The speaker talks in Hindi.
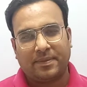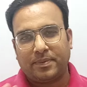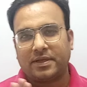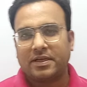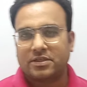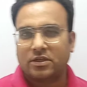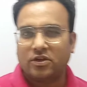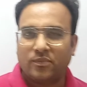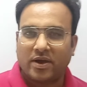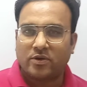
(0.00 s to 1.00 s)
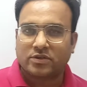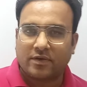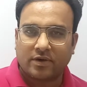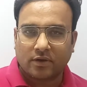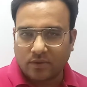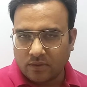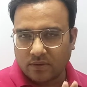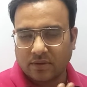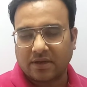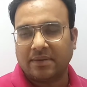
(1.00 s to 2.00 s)
एप्लीकेशन ऑफ बायोसावर लॉ
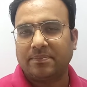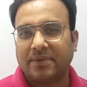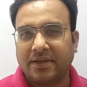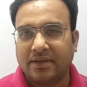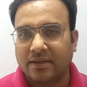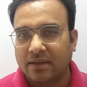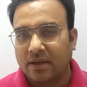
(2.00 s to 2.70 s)
कंप्लीट